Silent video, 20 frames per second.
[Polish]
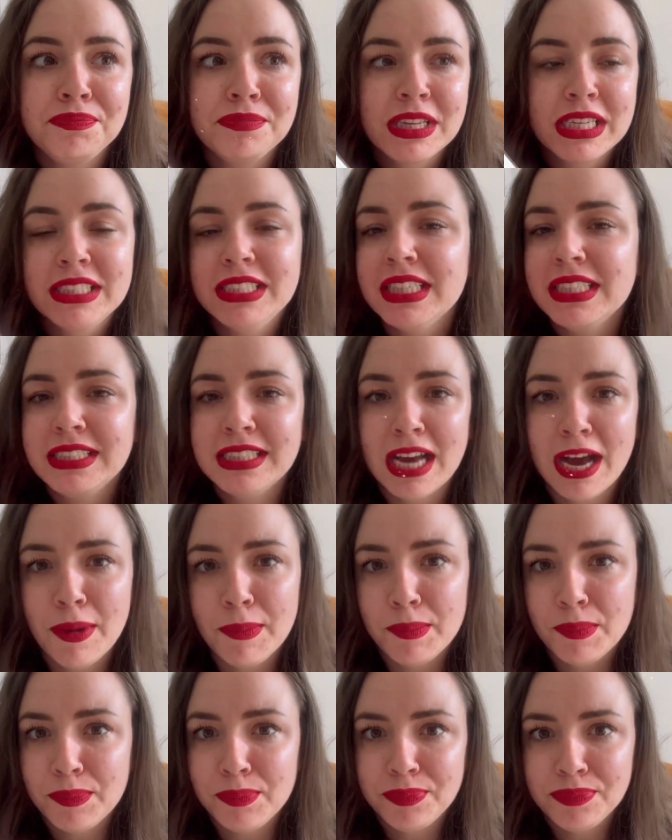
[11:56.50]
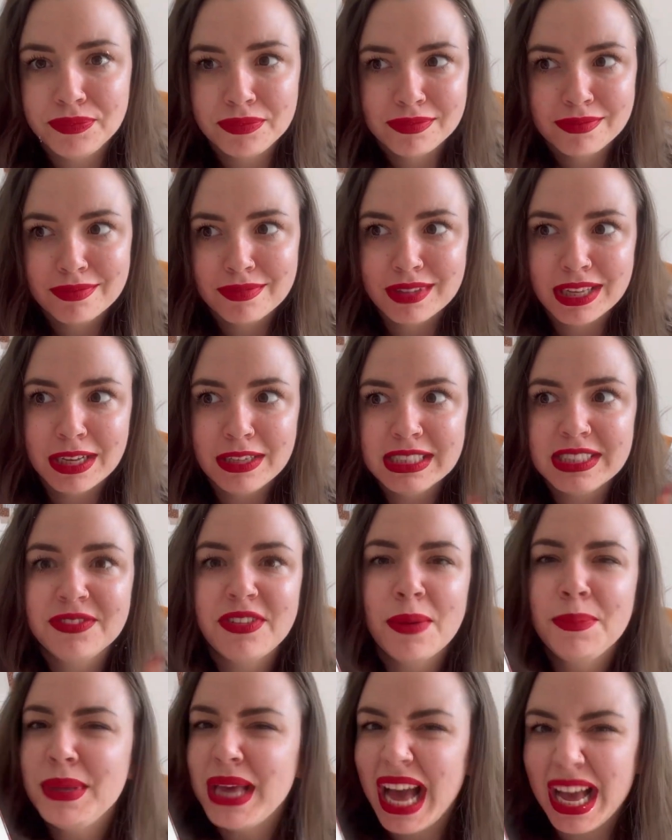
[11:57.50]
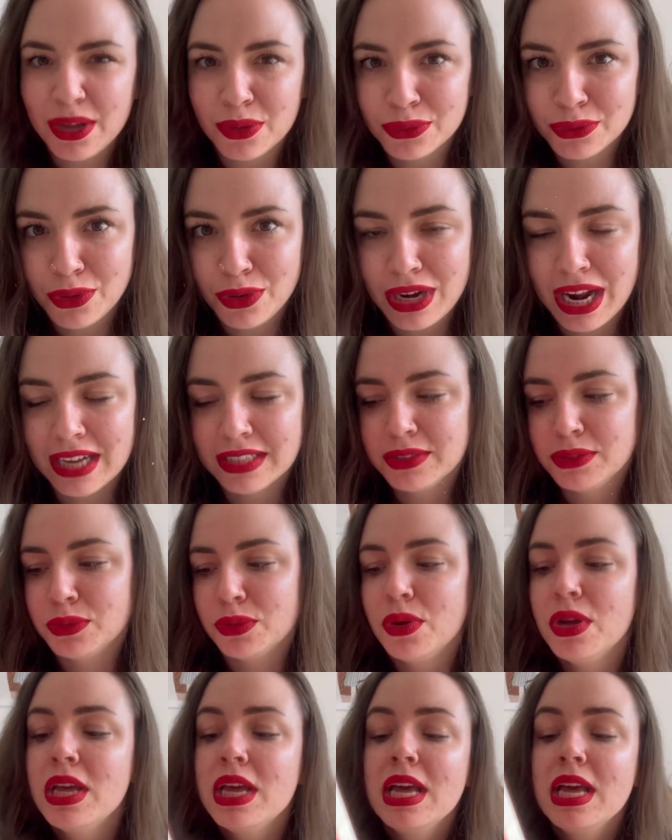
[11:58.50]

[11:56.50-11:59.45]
gdzieś tam zwabiają do lasu.